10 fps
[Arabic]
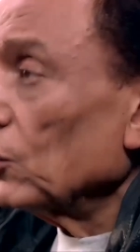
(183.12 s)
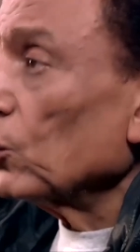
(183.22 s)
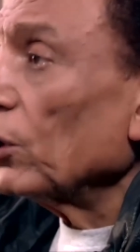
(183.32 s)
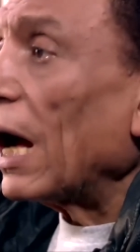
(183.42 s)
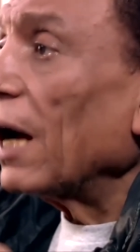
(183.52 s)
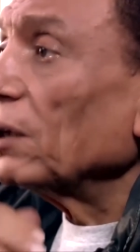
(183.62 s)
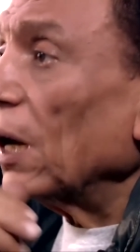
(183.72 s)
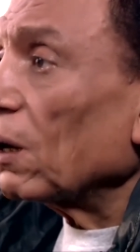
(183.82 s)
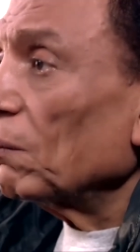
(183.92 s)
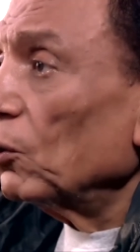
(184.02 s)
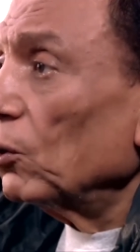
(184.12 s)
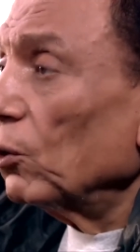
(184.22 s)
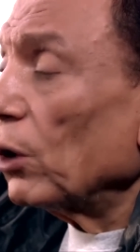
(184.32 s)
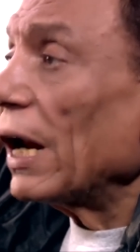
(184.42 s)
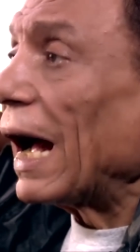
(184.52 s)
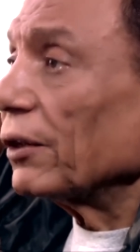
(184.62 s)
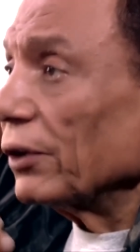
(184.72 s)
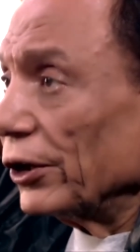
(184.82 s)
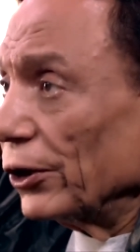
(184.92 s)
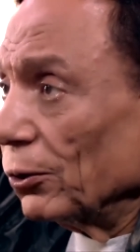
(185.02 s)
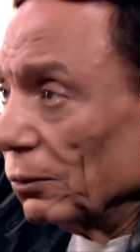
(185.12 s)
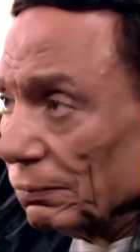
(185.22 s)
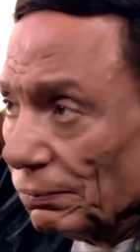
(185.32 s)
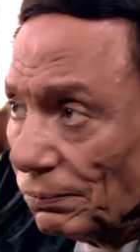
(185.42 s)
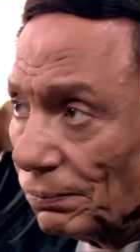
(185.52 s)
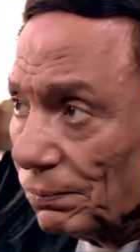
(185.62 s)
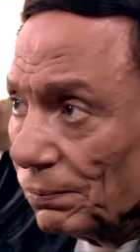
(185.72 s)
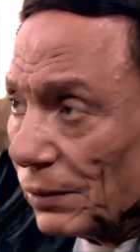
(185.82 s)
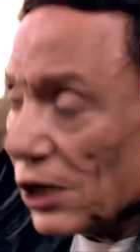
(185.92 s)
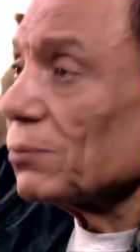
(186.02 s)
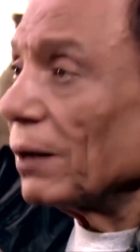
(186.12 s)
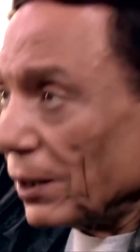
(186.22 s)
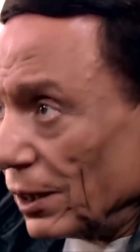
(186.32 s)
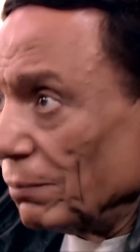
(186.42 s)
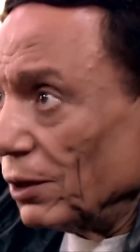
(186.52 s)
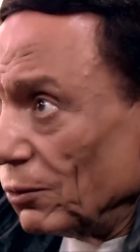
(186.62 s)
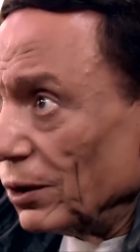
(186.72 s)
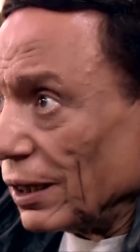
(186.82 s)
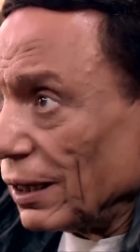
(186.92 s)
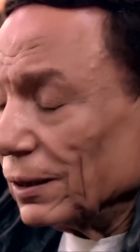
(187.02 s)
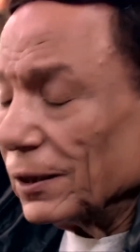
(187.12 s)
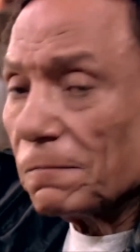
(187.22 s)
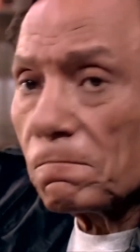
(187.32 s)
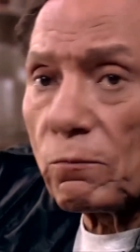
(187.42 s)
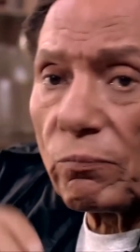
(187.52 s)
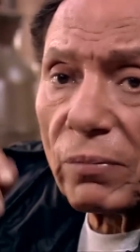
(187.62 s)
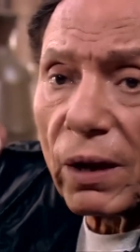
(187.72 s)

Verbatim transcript: أنتوا لا هتحاربوا ولا هتنيلوا. اسمع كلامي اللي بقولك عليه